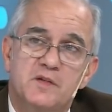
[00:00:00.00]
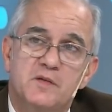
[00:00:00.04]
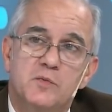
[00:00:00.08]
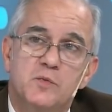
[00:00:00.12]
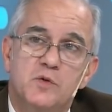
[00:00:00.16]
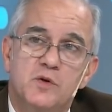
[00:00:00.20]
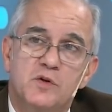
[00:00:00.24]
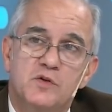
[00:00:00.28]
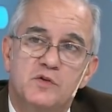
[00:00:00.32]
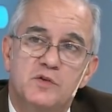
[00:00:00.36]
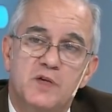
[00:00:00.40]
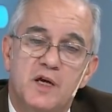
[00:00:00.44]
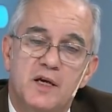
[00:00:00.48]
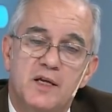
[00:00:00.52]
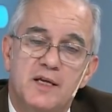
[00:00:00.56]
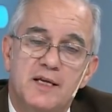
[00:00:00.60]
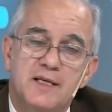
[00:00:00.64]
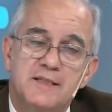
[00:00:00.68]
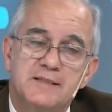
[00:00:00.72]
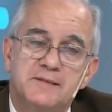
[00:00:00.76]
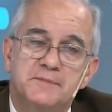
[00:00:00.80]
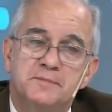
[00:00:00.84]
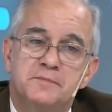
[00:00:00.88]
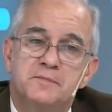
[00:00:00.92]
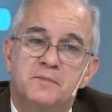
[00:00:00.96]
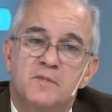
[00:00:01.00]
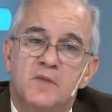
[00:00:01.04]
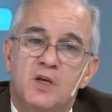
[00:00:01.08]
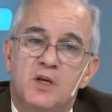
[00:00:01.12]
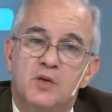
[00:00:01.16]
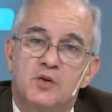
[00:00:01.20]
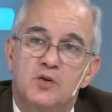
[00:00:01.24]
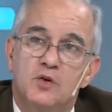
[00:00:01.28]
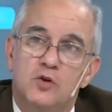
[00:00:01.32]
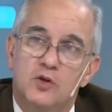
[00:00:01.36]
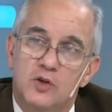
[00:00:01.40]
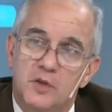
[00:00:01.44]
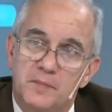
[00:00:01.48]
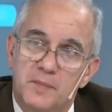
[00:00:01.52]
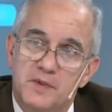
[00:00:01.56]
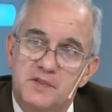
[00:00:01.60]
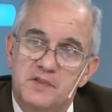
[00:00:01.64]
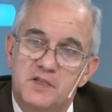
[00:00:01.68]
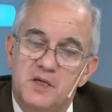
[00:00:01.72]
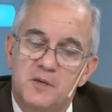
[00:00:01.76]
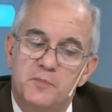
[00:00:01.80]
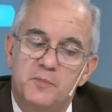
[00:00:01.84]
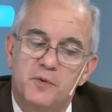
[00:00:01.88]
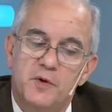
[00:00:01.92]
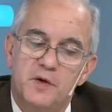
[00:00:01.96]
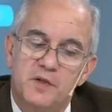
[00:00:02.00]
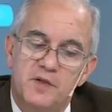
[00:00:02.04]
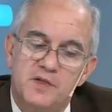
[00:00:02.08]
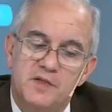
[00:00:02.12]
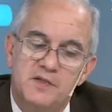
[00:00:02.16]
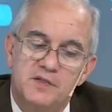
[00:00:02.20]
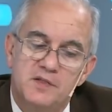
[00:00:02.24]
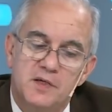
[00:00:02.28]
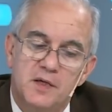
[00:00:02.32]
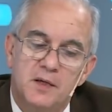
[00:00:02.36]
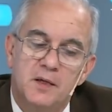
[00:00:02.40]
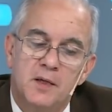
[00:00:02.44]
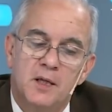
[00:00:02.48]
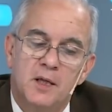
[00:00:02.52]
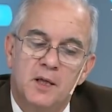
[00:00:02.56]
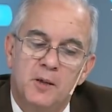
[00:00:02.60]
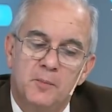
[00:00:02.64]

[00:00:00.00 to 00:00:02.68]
en Buenos Aires y todo lo que pasa después, dice,